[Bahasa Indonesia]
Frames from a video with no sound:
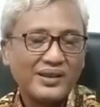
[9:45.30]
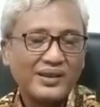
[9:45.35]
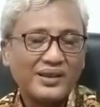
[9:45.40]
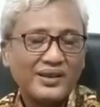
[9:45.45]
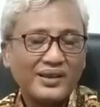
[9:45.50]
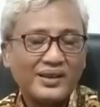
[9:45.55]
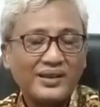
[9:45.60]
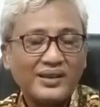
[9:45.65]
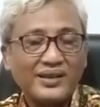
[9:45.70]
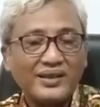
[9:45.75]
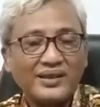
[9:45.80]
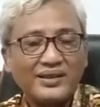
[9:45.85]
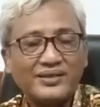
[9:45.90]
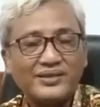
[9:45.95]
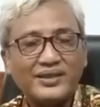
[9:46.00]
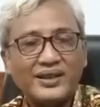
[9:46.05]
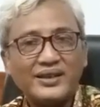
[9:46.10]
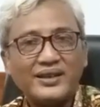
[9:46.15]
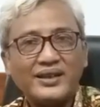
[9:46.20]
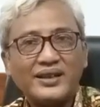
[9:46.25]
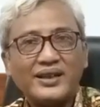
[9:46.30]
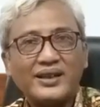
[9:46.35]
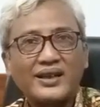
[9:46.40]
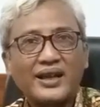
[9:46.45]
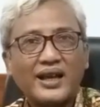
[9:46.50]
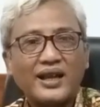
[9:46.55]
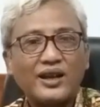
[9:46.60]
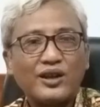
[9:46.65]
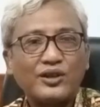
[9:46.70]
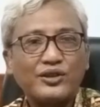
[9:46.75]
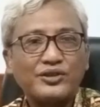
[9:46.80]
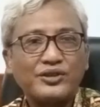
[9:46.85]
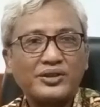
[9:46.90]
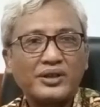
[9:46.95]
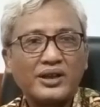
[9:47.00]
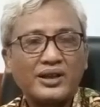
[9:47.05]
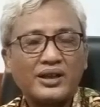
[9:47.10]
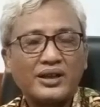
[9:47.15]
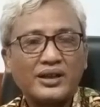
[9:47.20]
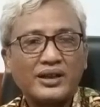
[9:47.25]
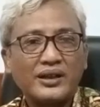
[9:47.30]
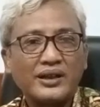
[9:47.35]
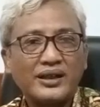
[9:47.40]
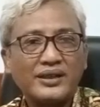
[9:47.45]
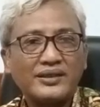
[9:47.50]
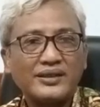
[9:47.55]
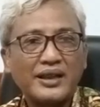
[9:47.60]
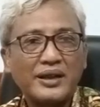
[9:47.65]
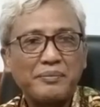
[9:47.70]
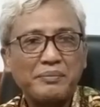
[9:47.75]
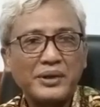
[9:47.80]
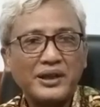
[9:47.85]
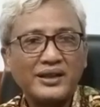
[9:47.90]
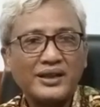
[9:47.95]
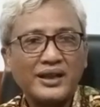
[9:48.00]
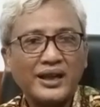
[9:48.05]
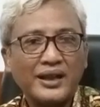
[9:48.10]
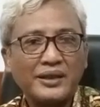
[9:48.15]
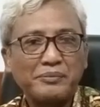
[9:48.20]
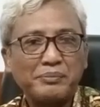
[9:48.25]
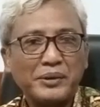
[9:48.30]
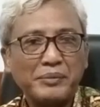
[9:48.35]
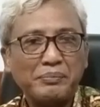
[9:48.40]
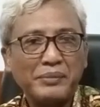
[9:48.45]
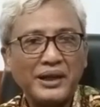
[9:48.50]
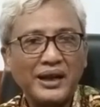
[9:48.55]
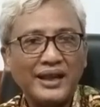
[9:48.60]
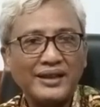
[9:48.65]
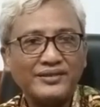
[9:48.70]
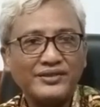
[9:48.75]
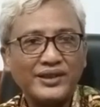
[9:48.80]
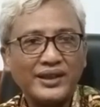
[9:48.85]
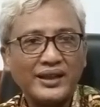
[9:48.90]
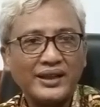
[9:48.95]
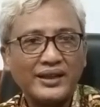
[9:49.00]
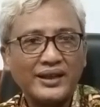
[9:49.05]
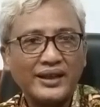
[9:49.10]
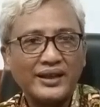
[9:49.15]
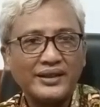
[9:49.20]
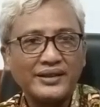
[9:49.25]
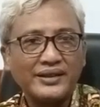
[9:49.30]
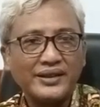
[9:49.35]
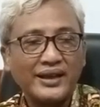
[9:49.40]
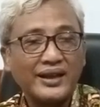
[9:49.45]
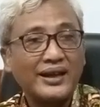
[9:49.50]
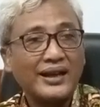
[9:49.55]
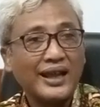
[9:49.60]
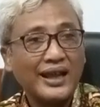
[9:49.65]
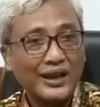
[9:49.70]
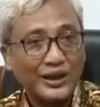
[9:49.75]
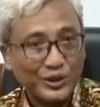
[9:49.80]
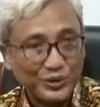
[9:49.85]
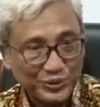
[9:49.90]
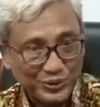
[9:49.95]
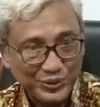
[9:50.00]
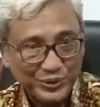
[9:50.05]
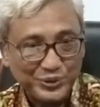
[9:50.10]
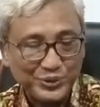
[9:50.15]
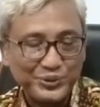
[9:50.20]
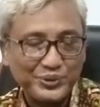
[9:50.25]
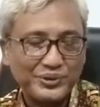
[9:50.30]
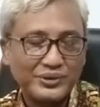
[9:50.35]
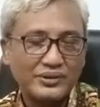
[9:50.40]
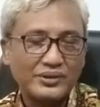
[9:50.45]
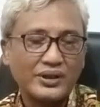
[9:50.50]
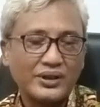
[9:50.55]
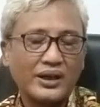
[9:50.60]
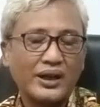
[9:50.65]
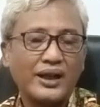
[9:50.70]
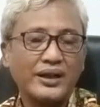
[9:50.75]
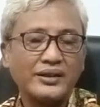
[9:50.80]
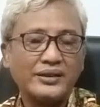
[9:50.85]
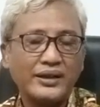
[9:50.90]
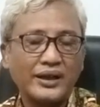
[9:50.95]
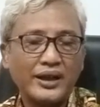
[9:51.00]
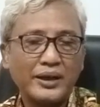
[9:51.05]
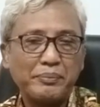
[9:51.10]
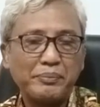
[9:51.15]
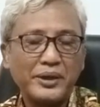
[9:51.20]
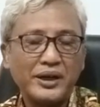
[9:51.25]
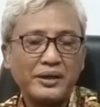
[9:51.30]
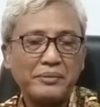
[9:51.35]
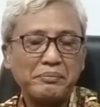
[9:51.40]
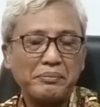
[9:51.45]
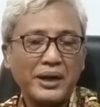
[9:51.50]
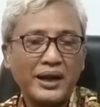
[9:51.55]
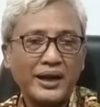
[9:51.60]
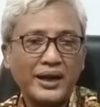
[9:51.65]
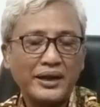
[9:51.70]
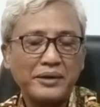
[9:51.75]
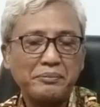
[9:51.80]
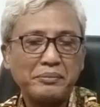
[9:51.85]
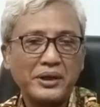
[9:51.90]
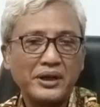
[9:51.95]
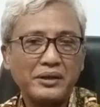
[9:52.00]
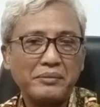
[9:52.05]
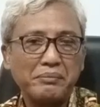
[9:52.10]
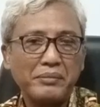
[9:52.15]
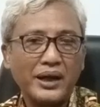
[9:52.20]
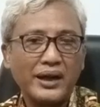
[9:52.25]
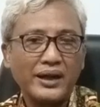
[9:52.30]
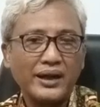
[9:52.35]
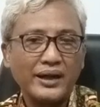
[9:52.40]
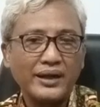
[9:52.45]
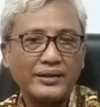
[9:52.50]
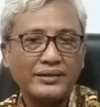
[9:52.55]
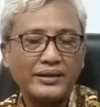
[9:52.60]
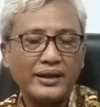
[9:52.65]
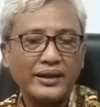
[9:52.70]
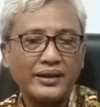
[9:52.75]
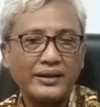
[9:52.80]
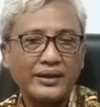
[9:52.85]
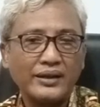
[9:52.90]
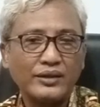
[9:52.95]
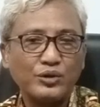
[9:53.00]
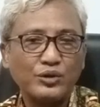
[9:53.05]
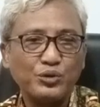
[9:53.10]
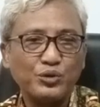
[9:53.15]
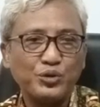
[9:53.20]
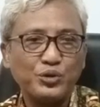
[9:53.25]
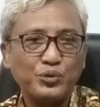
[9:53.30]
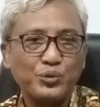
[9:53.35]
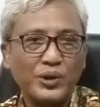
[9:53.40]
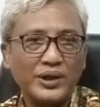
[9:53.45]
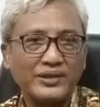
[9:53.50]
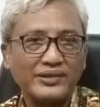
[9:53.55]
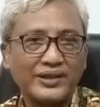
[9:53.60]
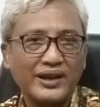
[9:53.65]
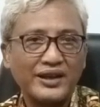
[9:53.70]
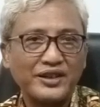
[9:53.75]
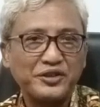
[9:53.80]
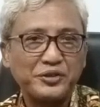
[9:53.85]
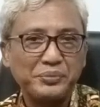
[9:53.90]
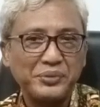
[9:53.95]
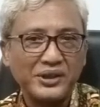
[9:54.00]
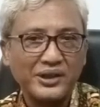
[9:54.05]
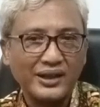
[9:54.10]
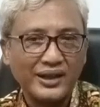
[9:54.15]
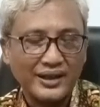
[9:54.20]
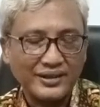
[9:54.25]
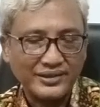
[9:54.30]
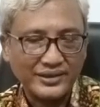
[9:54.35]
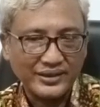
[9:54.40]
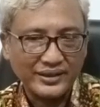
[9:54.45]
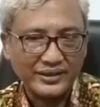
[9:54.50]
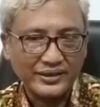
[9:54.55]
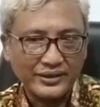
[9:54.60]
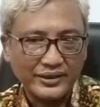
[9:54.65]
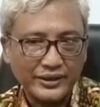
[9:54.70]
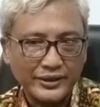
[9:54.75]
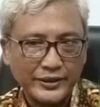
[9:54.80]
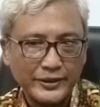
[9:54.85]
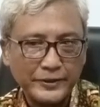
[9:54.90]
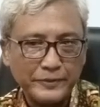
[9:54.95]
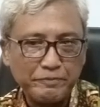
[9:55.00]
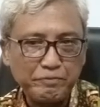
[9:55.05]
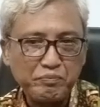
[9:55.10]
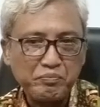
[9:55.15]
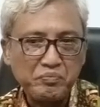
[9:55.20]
Arya? Jadi kalau eh, kita melihat pembelajaran yang lalu hmm. terhadap pengembangan-pengembangan daerah tujuan transmigrasi ini,